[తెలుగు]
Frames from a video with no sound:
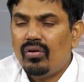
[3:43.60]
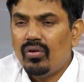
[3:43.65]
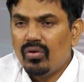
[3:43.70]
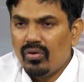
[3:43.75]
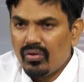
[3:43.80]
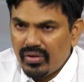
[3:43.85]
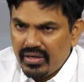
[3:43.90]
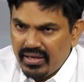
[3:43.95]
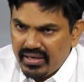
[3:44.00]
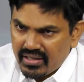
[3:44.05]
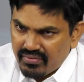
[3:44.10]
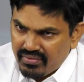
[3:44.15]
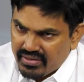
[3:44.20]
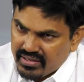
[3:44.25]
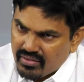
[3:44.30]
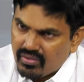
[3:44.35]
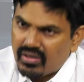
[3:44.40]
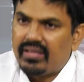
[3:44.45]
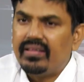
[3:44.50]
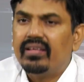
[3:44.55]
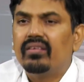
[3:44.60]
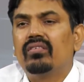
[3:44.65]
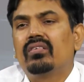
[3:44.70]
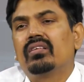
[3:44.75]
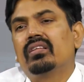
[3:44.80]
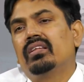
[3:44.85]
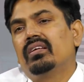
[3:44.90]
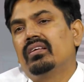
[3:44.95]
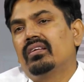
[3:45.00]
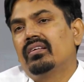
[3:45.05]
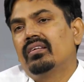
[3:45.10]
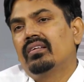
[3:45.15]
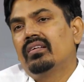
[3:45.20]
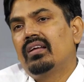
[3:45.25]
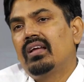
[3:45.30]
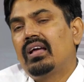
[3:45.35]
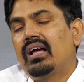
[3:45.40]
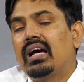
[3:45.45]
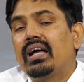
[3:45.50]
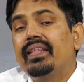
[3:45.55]
లో రేట్ ఆఫ్ రిటర్న్ కూడా అదే ఉంటుంది
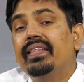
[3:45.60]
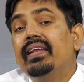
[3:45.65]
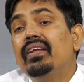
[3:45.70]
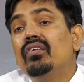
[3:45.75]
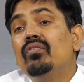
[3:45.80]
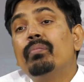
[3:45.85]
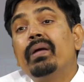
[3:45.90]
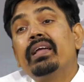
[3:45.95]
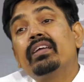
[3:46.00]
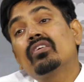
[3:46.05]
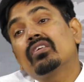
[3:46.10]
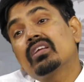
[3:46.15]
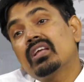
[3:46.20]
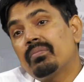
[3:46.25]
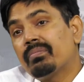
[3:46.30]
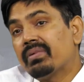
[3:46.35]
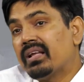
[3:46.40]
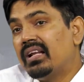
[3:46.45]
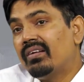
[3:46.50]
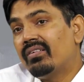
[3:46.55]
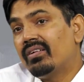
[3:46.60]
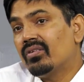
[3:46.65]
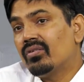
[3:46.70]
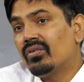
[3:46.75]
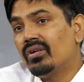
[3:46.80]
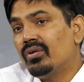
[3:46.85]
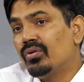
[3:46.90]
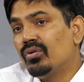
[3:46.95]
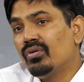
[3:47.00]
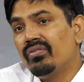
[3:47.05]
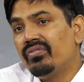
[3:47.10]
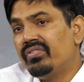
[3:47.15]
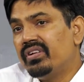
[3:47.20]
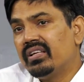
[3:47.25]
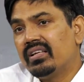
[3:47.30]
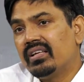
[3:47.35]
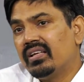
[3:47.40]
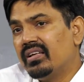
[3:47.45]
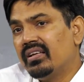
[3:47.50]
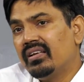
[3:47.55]
అదే నువ్వు మైక్రో క్యాప్కి వెళ్ళావు అనుకోండి టూ
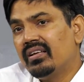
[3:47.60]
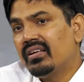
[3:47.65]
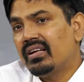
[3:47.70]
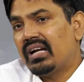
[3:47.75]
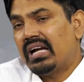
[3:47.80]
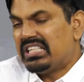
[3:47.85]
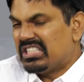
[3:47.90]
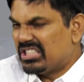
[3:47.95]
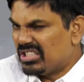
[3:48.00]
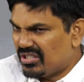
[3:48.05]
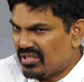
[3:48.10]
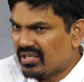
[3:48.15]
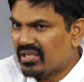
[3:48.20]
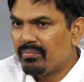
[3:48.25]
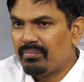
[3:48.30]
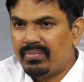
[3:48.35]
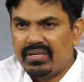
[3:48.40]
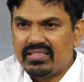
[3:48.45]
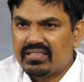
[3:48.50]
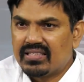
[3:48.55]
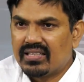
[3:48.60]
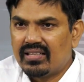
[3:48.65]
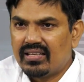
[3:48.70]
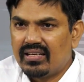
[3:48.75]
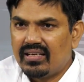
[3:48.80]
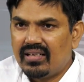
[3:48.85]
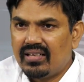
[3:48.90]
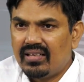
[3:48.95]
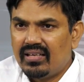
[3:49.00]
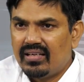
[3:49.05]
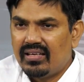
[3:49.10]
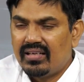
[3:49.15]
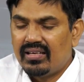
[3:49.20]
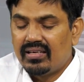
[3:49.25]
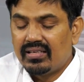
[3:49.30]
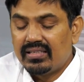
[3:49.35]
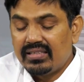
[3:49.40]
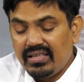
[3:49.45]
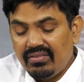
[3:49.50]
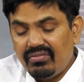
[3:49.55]
ఫిఫ్టీకి అవి చిన్న కంపెనీస్ కదా
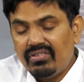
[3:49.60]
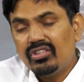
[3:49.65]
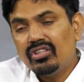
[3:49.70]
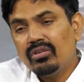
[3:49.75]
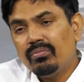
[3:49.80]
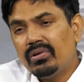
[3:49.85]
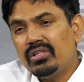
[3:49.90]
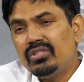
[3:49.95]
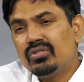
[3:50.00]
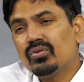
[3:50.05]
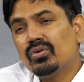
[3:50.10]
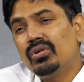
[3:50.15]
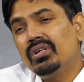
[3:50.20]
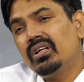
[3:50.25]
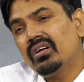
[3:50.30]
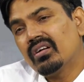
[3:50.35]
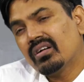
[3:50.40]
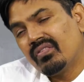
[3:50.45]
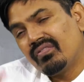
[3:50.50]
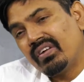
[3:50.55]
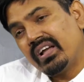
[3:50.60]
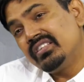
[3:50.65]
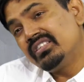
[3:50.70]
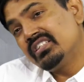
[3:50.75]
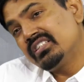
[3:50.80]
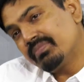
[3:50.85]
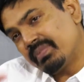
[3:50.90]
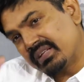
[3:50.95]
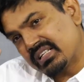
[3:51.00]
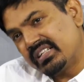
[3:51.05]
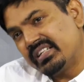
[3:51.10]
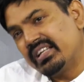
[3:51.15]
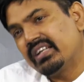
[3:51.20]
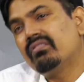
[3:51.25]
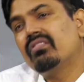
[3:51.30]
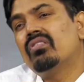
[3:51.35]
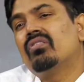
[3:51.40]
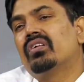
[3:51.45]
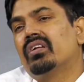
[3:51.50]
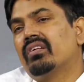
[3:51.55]
నిఫ్టీతో పోల్చుకుంటే ఒక ఫైవ్ సిక్స్ పర్సెంట్
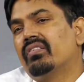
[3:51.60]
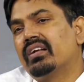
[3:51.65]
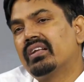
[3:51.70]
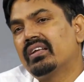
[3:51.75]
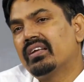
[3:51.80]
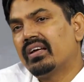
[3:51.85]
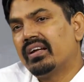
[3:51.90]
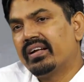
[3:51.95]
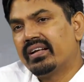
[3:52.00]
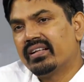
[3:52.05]
ఎక్కువ ఉంటాయి వాటికి